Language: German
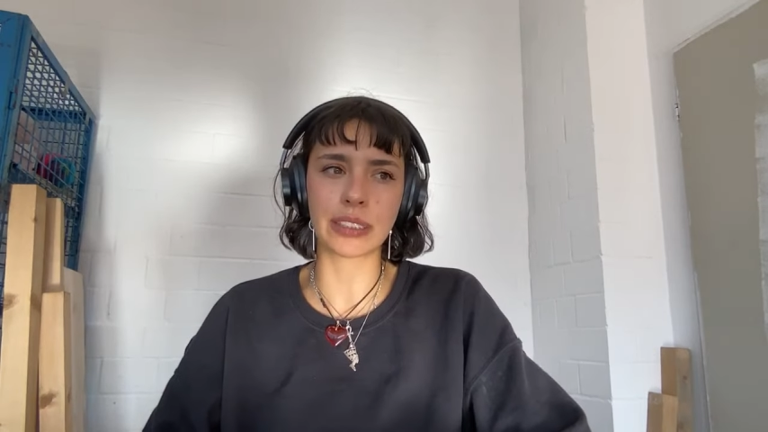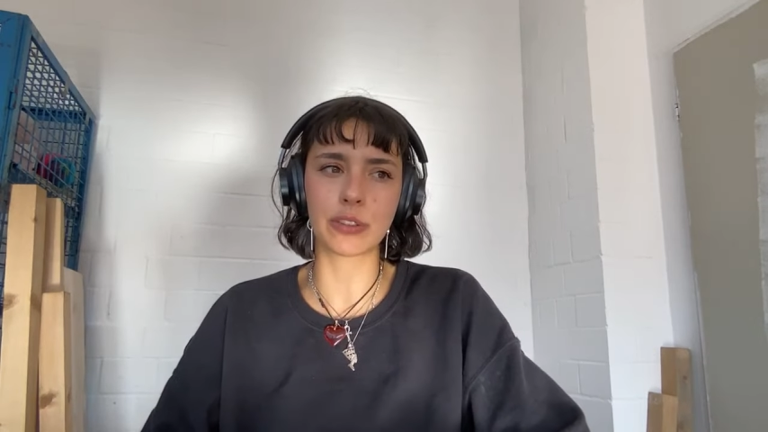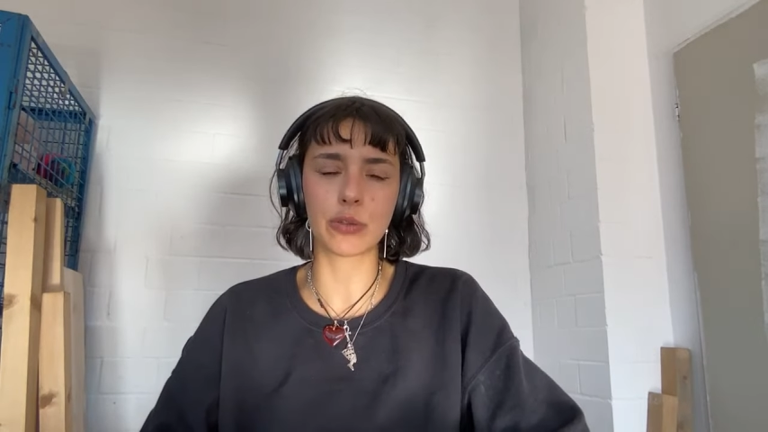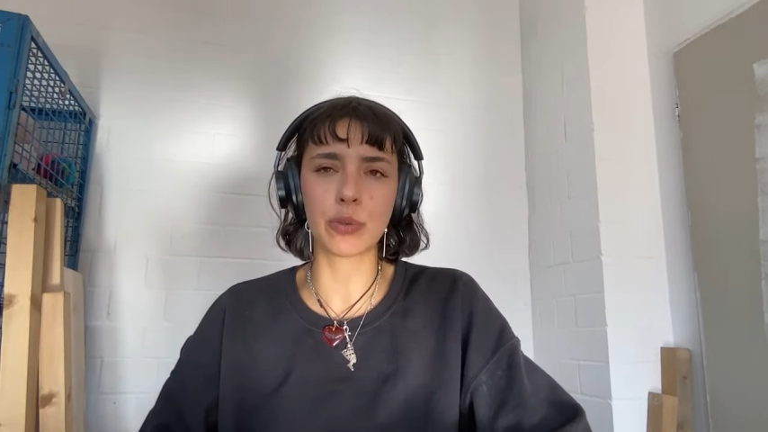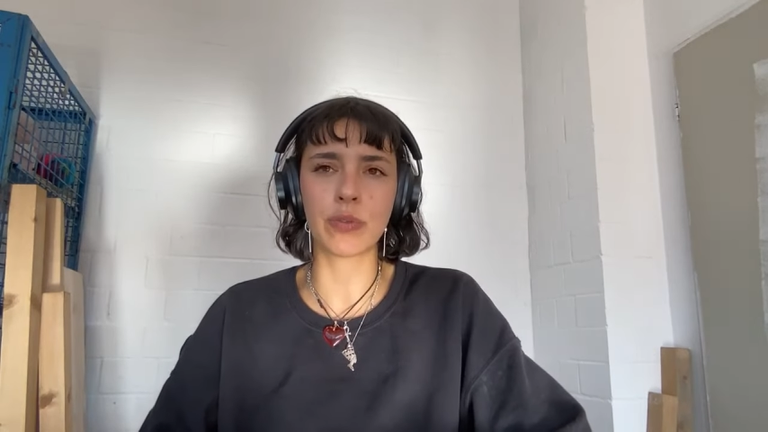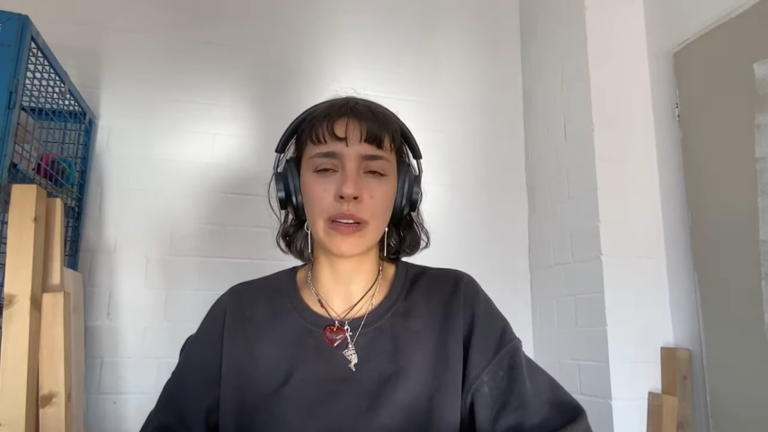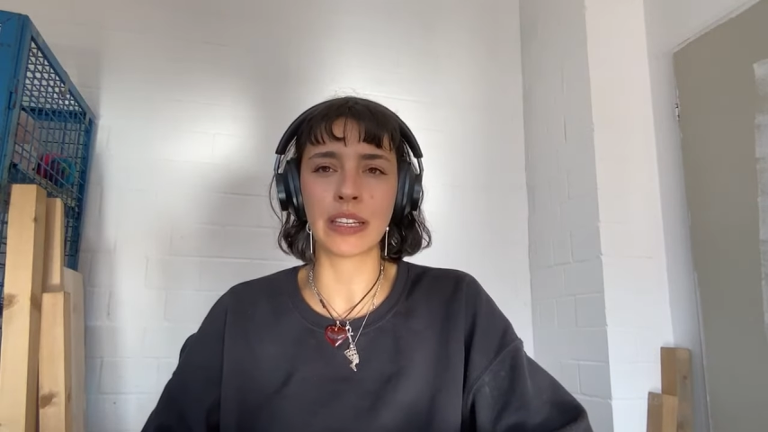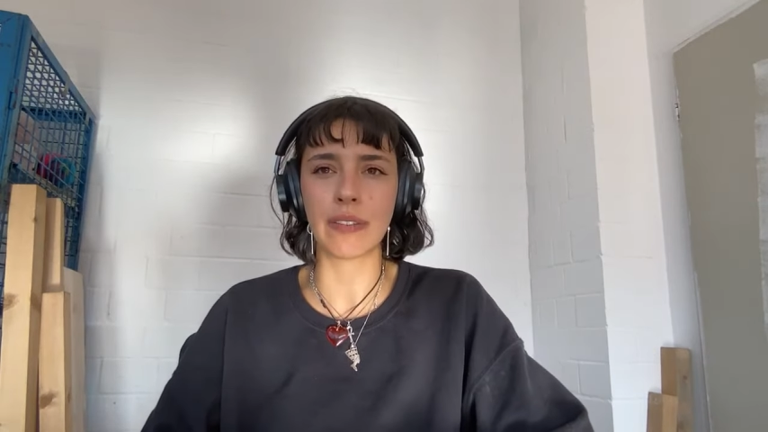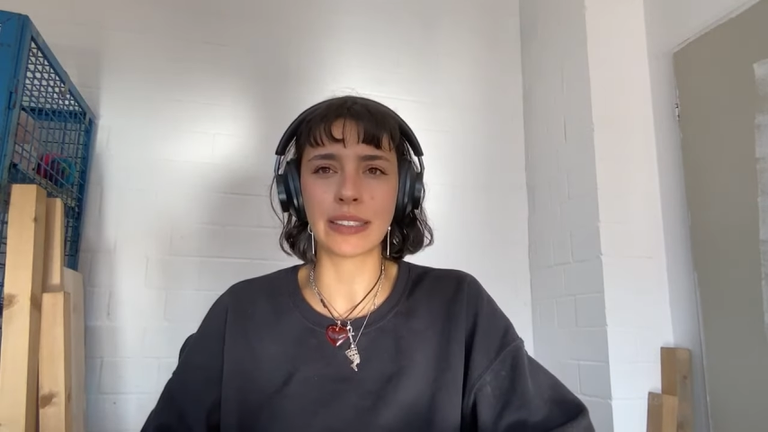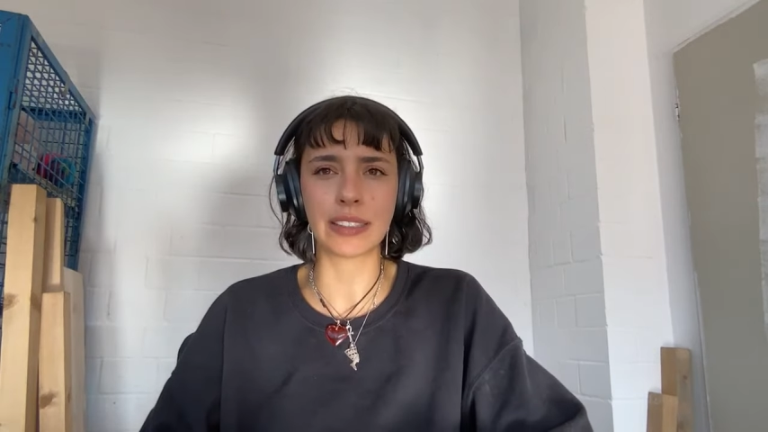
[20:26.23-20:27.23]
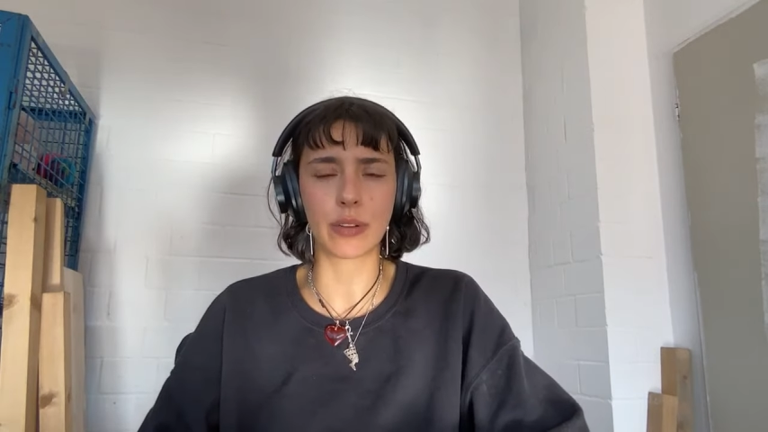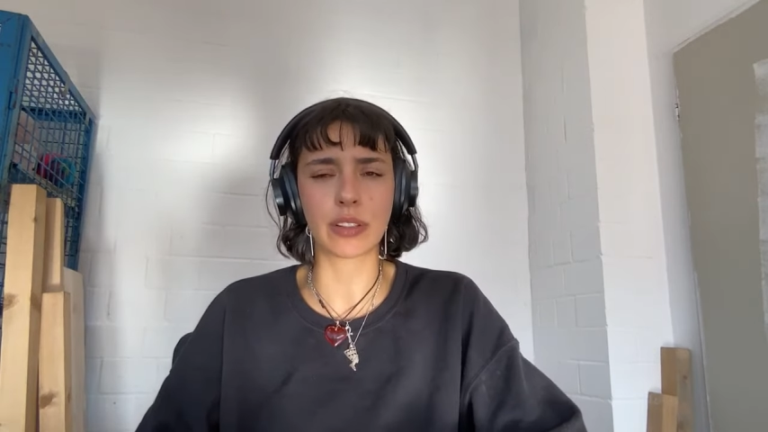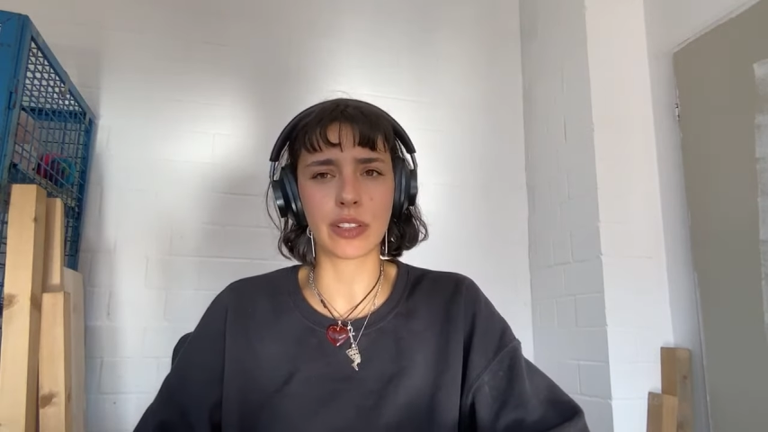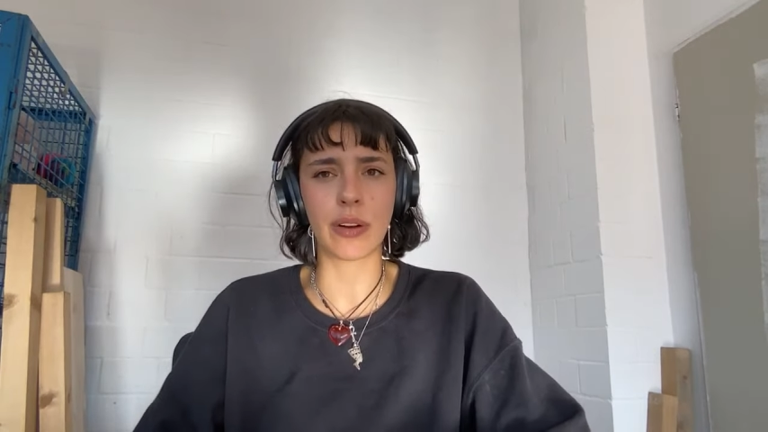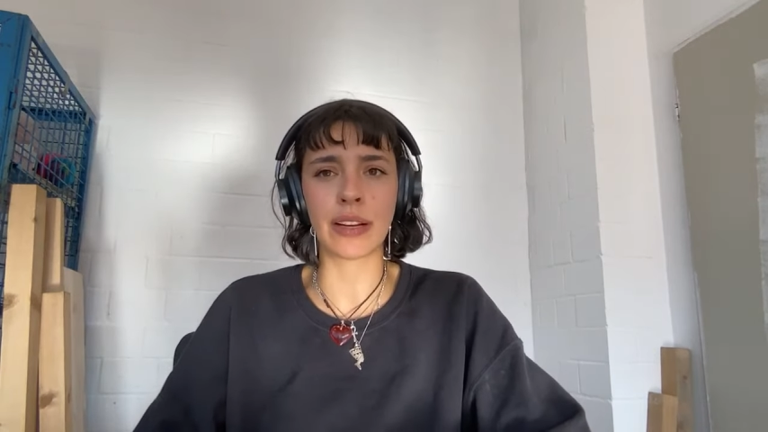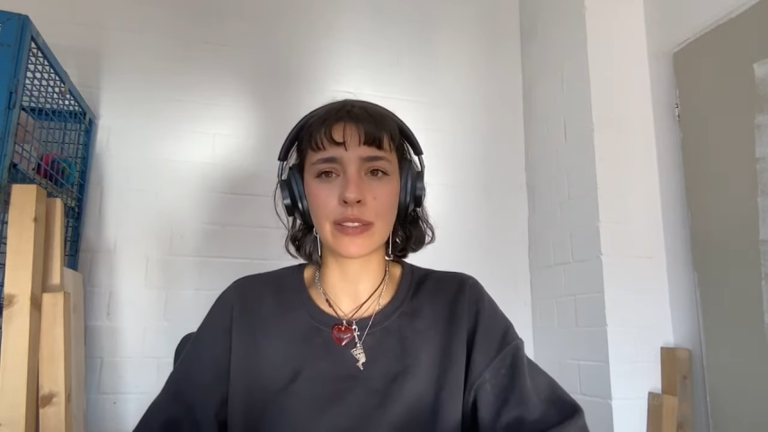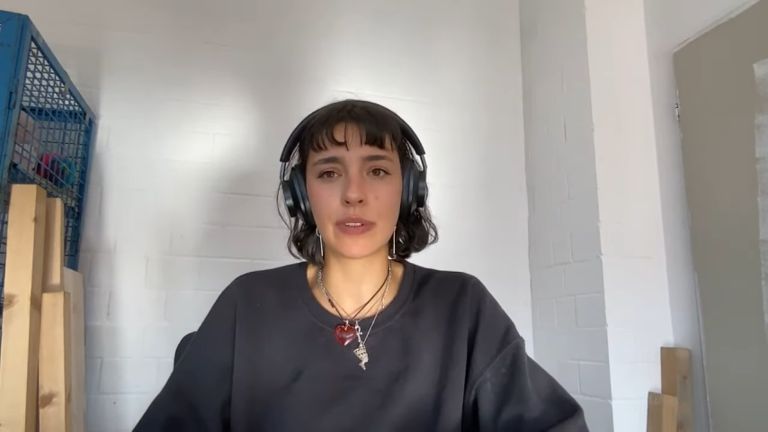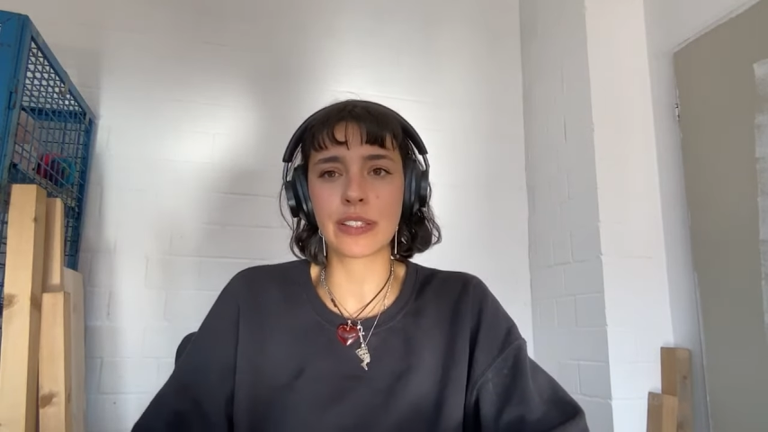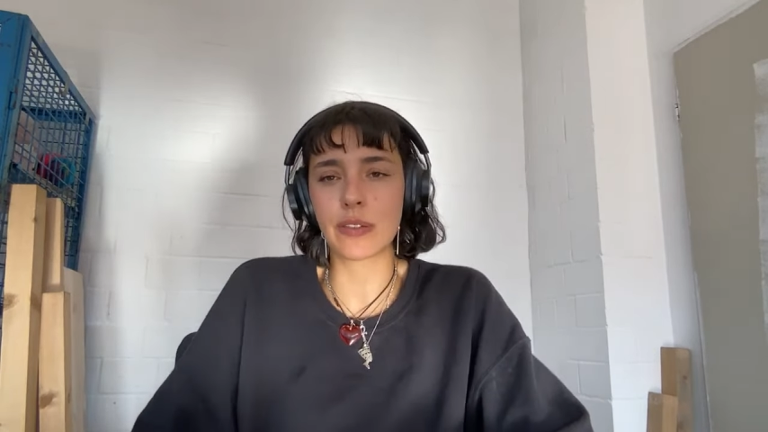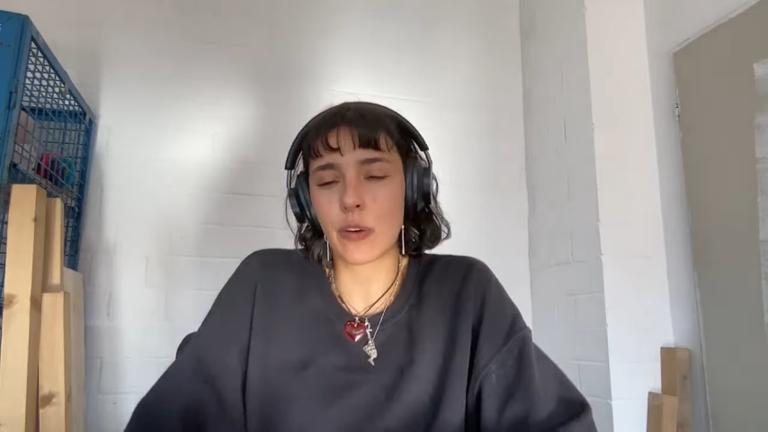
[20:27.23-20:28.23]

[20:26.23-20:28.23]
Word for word: das zu tun, wenn ich weiß, ich könnte es auch anders,